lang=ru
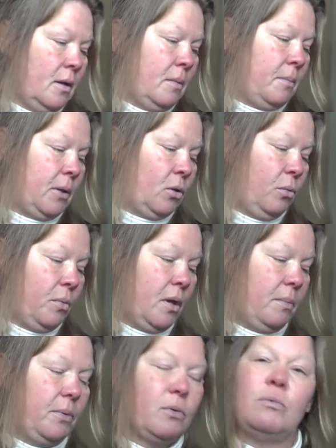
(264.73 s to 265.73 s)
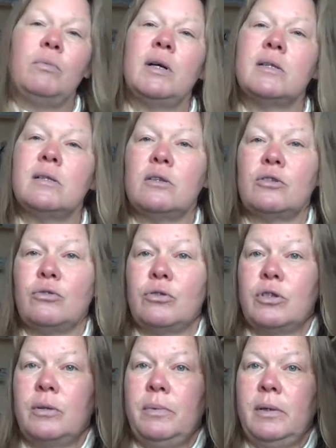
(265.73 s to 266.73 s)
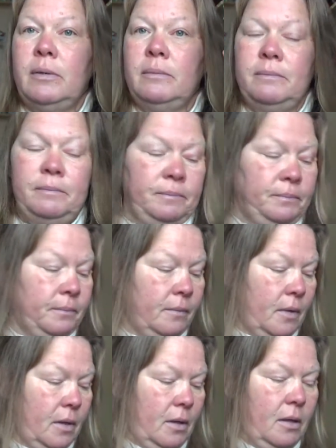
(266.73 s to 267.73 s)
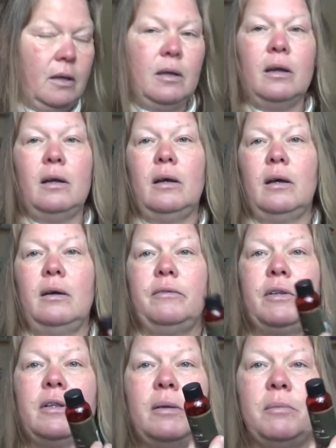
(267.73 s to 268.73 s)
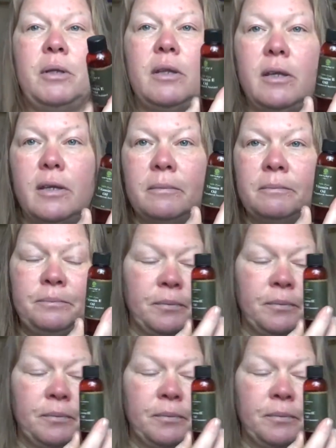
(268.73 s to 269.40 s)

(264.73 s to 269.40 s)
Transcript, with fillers: Потом я беру масло жожоба и а, витамин Е.